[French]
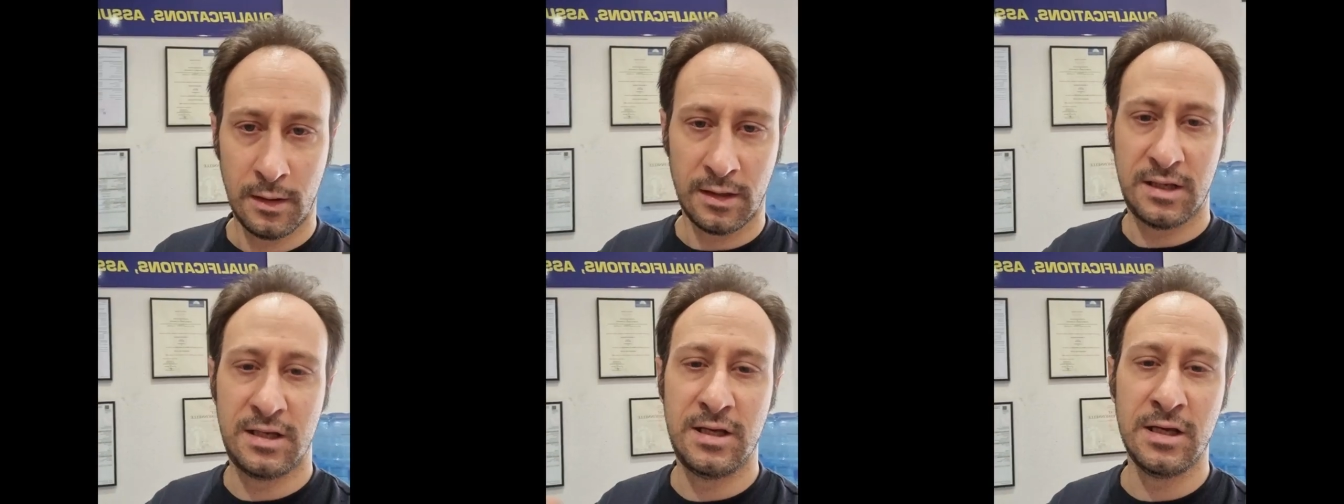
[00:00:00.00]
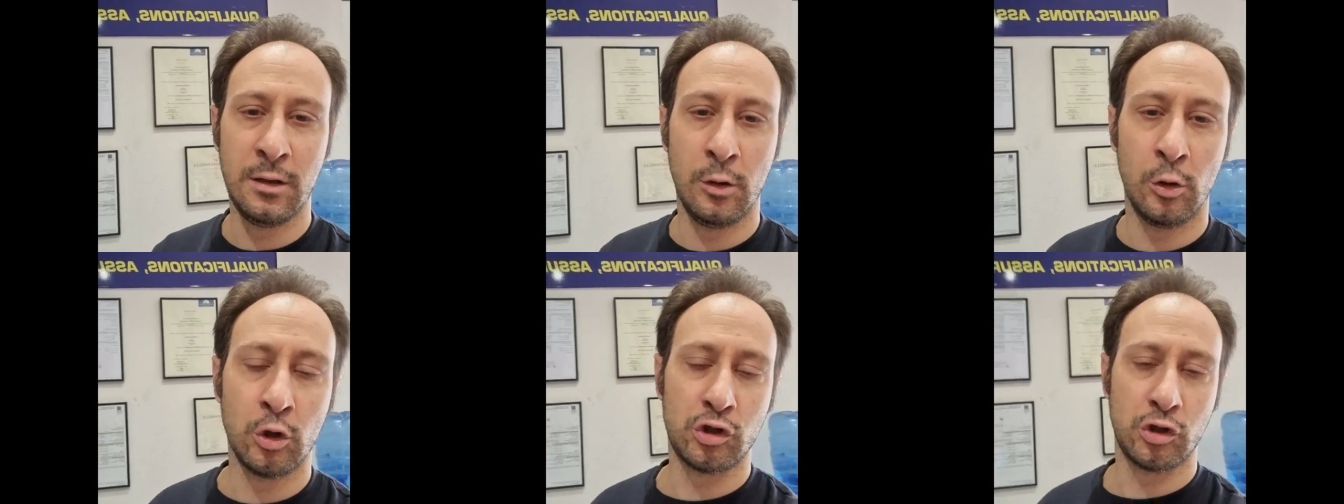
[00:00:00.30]

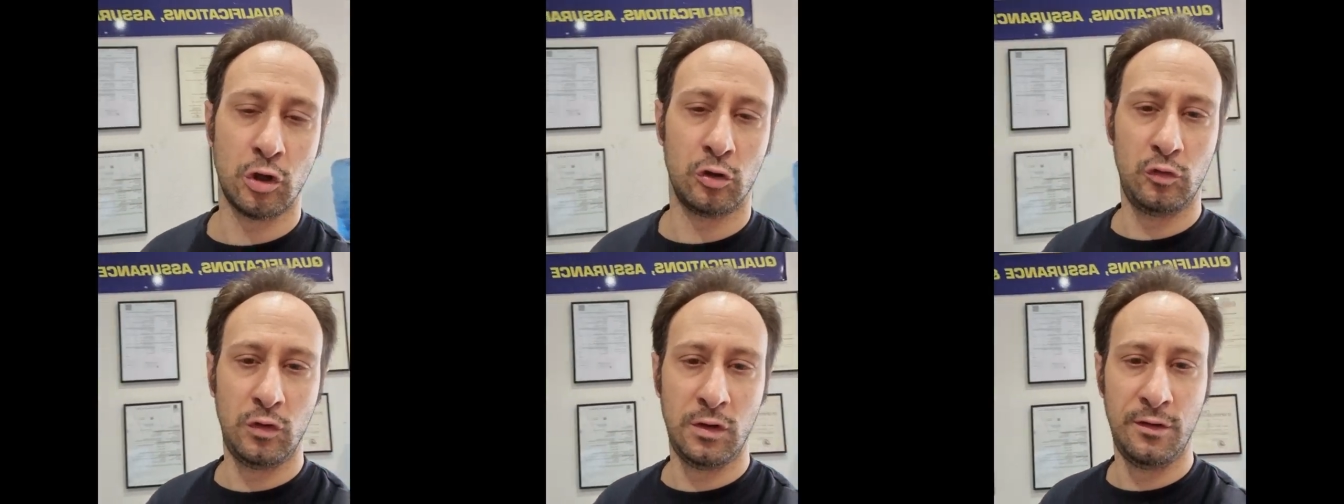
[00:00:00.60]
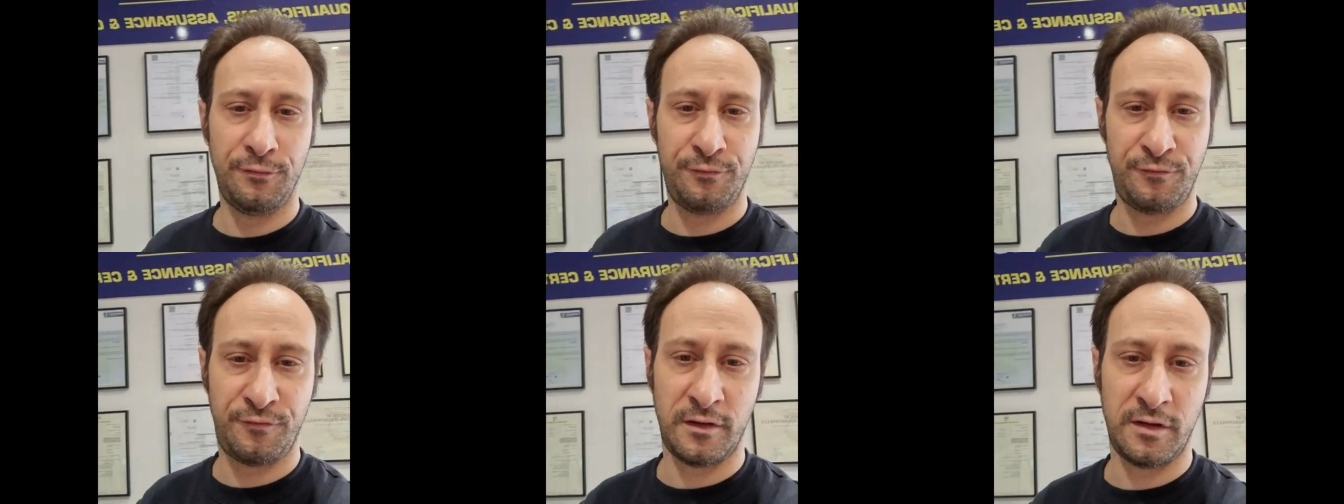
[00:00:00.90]
Qui aujourd'hui
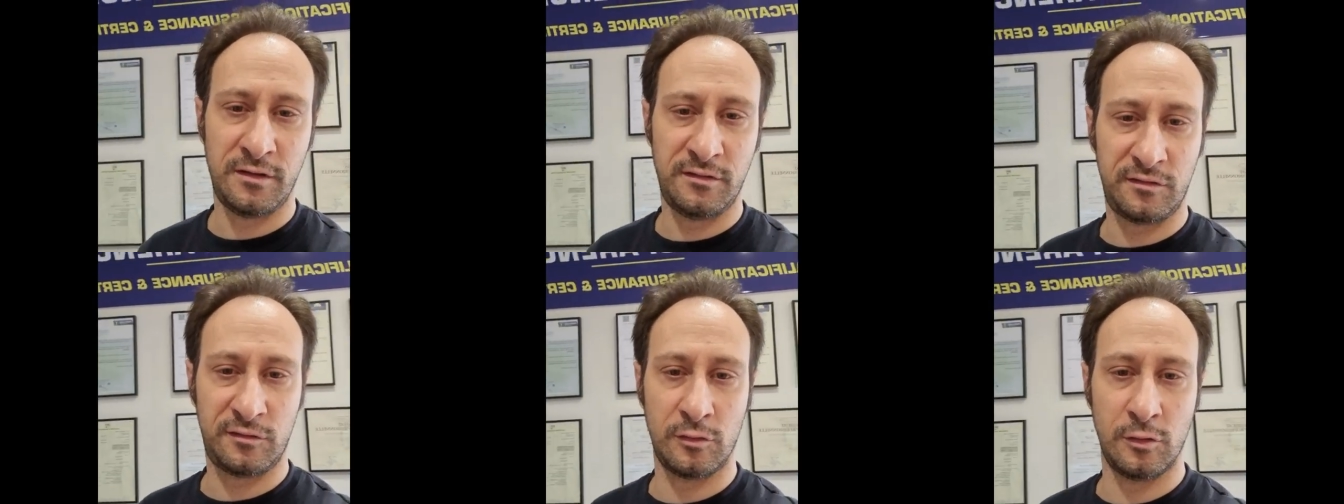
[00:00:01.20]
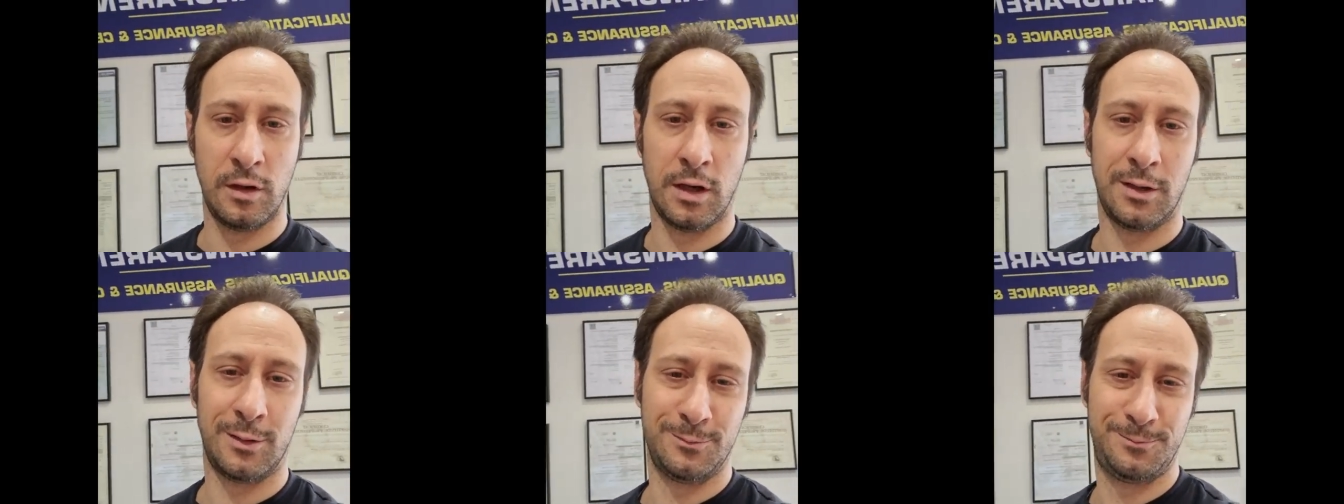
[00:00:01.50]
fait
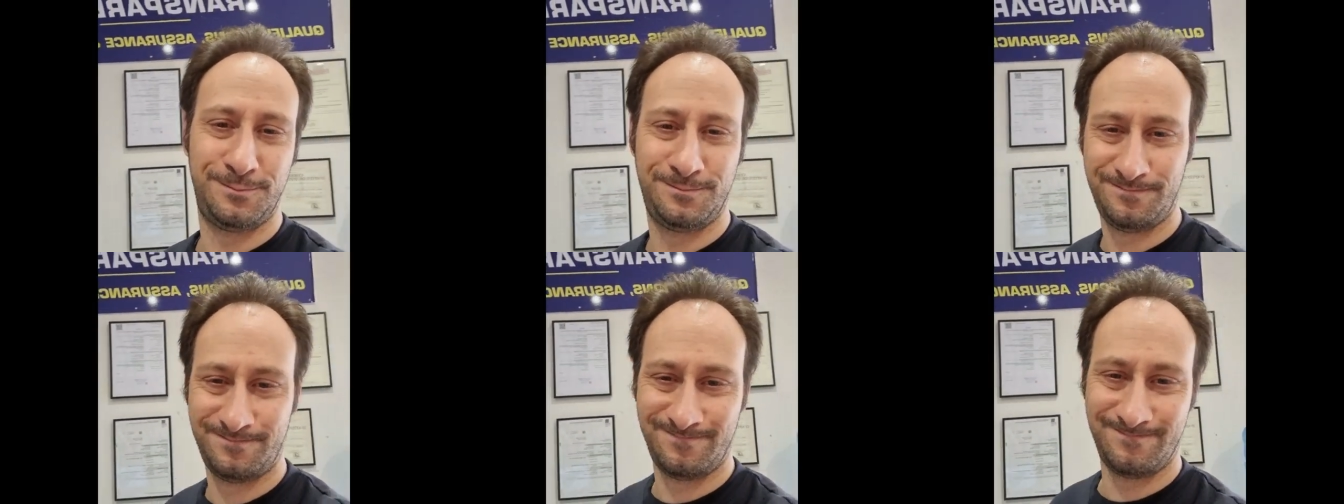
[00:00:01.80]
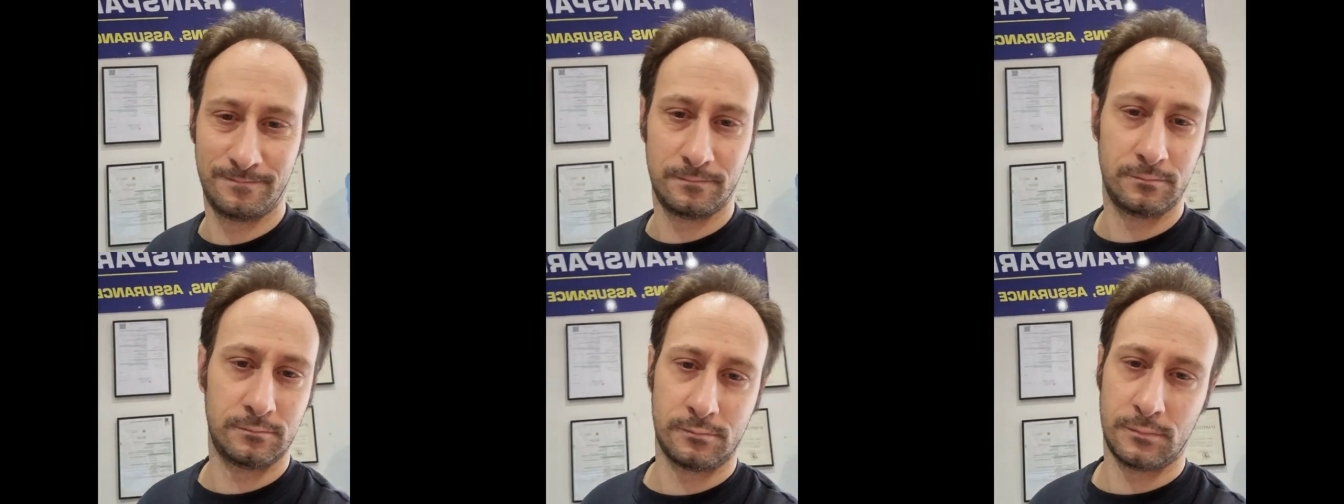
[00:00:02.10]
cela
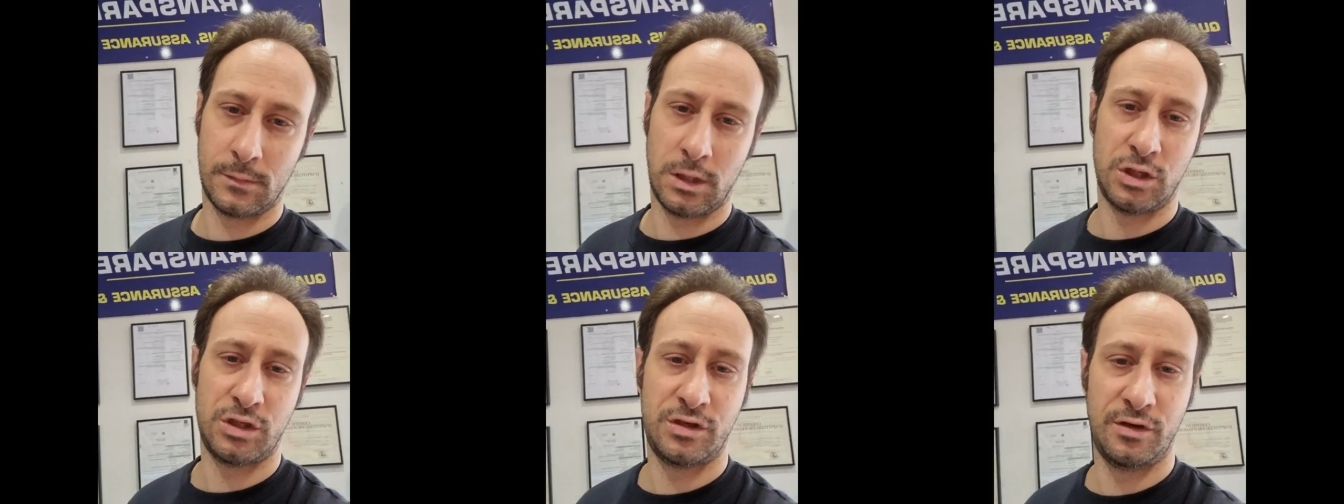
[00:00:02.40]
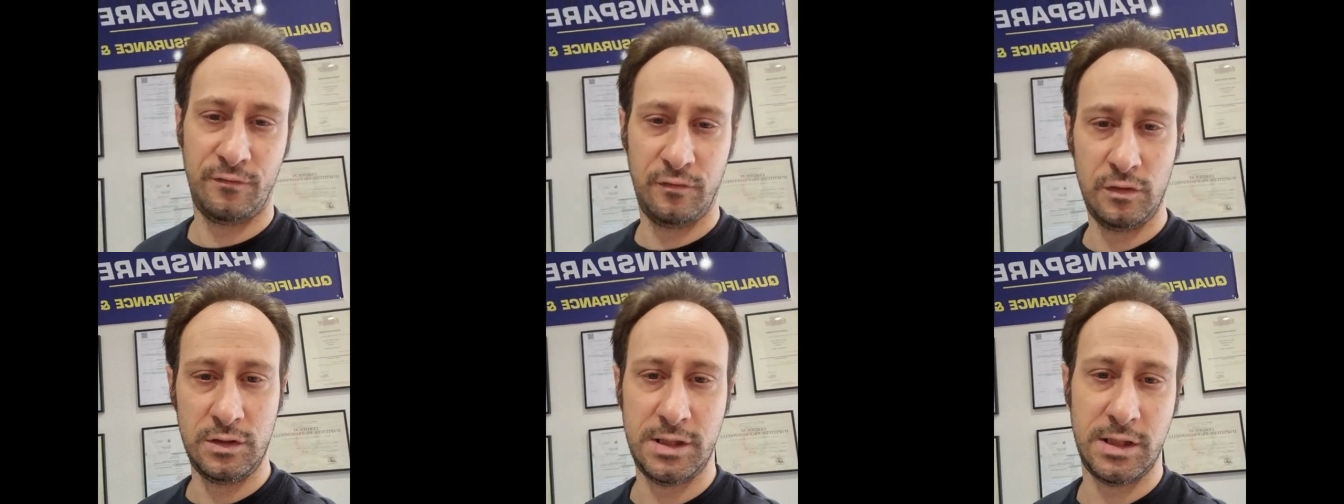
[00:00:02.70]
Je vais
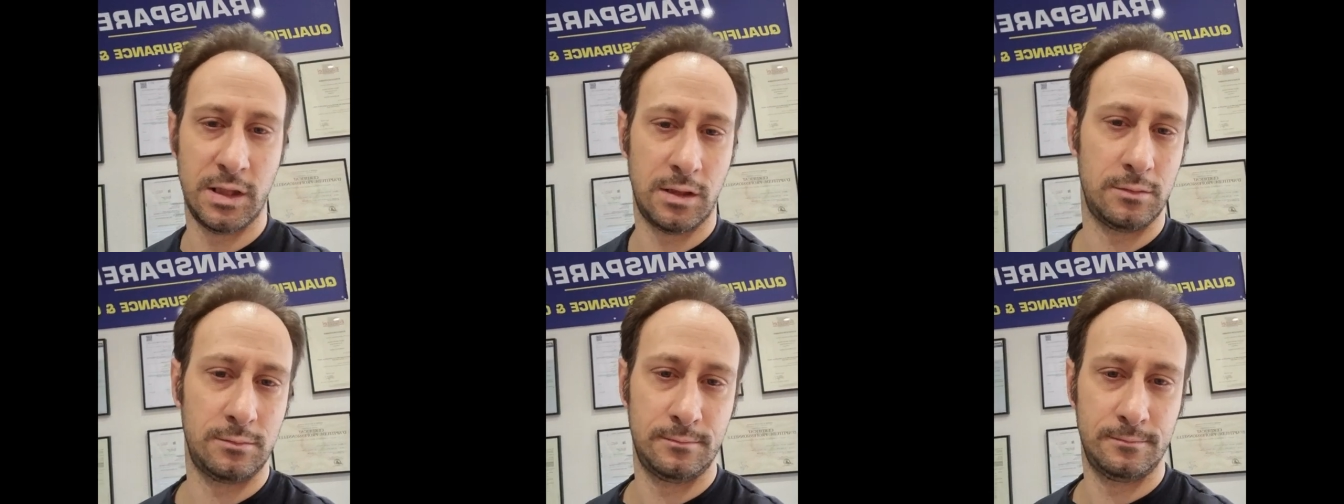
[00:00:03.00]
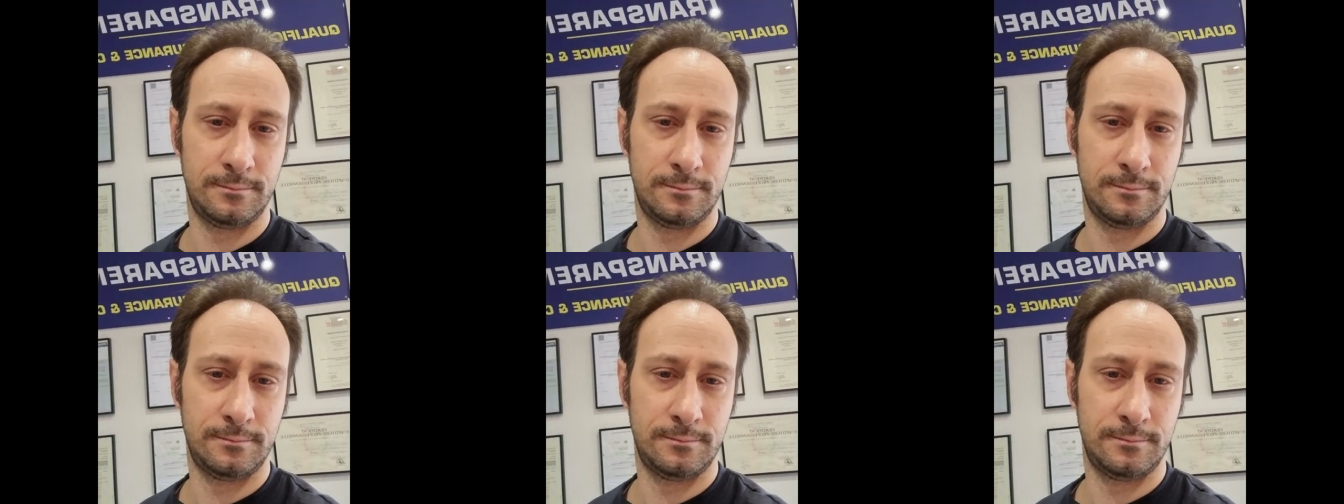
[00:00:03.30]
vous le dire.